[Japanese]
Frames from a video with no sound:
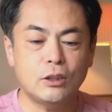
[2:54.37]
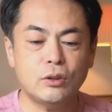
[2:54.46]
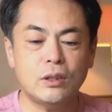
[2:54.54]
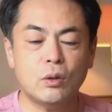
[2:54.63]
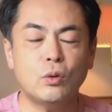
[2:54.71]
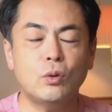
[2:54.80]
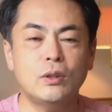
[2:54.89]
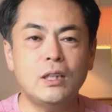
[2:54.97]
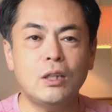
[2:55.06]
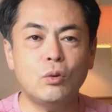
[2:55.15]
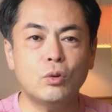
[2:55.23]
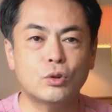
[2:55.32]
そしてね、この
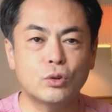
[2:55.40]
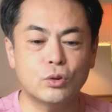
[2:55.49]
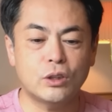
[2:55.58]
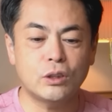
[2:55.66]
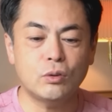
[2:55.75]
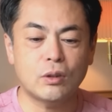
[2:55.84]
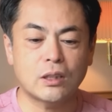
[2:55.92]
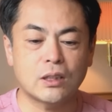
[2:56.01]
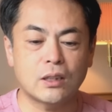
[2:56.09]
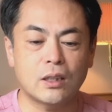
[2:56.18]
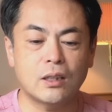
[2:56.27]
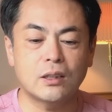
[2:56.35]
家の重心の出し
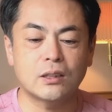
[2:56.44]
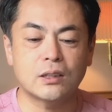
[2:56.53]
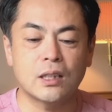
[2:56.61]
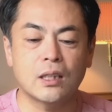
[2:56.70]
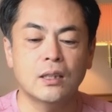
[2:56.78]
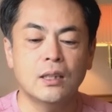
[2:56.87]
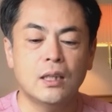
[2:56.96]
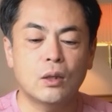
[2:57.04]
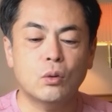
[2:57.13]
方がですね、